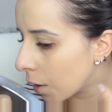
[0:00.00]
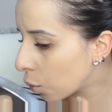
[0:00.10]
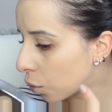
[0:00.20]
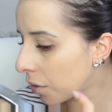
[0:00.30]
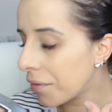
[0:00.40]

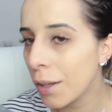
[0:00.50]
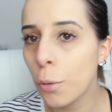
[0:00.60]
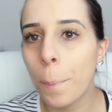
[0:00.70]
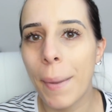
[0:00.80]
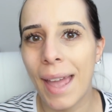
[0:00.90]
Eu tô
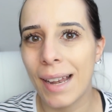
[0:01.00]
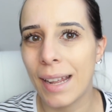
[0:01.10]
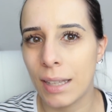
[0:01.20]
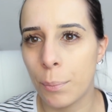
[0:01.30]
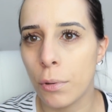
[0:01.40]
vendo pele
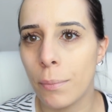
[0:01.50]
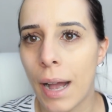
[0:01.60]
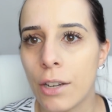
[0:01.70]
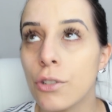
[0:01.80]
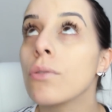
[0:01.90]
ainda por
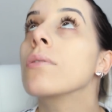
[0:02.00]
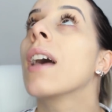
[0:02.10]
baixo,